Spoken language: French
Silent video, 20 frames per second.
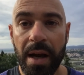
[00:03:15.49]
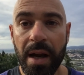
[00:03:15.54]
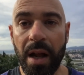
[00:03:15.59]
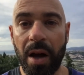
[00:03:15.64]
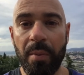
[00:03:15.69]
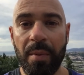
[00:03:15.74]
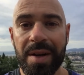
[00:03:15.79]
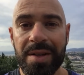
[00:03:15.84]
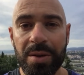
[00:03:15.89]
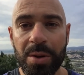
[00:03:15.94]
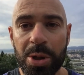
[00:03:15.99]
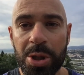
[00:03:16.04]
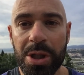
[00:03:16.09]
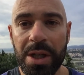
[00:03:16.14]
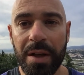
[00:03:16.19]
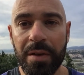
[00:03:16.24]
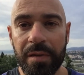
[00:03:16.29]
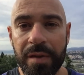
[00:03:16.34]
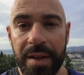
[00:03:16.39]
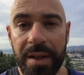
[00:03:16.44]
Alors moi, ce que je
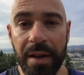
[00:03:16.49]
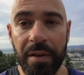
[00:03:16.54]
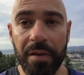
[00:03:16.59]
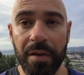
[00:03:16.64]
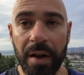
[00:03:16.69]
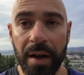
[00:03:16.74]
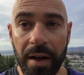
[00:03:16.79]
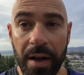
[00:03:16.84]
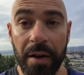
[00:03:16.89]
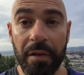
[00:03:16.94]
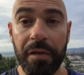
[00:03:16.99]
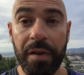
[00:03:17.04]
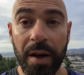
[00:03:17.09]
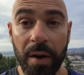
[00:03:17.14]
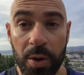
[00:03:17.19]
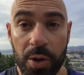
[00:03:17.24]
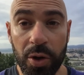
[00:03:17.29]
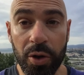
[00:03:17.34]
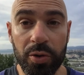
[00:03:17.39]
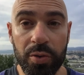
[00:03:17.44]
t'invite à
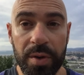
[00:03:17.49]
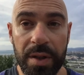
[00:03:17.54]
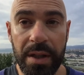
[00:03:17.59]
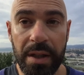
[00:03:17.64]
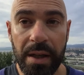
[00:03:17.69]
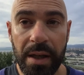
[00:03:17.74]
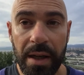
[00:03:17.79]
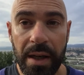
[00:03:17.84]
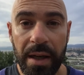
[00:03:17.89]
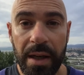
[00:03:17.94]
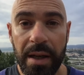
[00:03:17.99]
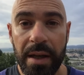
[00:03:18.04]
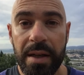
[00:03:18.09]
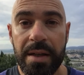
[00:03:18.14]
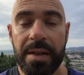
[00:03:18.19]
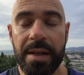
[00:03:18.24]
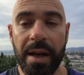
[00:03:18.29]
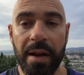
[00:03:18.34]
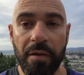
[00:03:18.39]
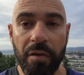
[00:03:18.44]
faire aujourd'hui,
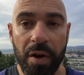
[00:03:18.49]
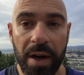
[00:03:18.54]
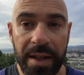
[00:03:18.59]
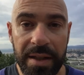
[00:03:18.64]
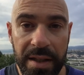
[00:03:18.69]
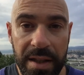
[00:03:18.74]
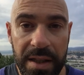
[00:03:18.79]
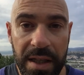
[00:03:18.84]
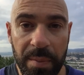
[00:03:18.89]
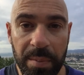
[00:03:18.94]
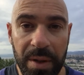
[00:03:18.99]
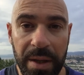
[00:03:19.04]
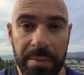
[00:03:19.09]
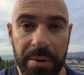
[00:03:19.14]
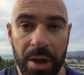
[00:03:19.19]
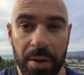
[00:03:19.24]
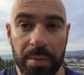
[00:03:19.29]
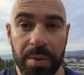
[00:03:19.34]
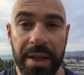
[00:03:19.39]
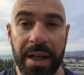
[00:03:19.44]
c'est avoir la
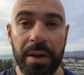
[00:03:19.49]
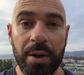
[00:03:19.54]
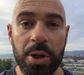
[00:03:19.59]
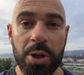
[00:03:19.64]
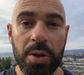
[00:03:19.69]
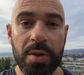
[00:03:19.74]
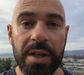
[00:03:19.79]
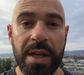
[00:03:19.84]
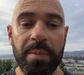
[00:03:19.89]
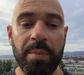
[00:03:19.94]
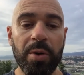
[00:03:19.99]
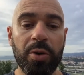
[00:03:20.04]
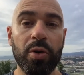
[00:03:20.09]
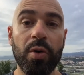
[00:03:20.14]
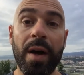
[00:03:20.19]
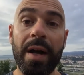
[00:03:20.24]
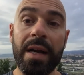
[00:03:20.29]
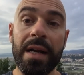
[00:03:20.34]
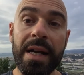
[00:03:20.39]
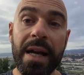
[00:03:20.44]
discipline comme quelque chose qui est
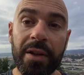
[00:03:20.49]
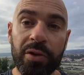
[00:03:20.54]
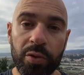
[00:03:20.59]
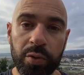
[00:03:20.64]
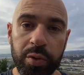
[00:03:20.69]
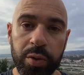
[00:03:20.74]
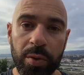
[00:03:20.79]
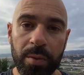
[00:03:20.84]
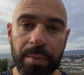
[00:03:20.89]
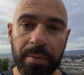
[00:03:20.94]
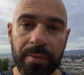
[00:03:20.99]
plutôt un atout.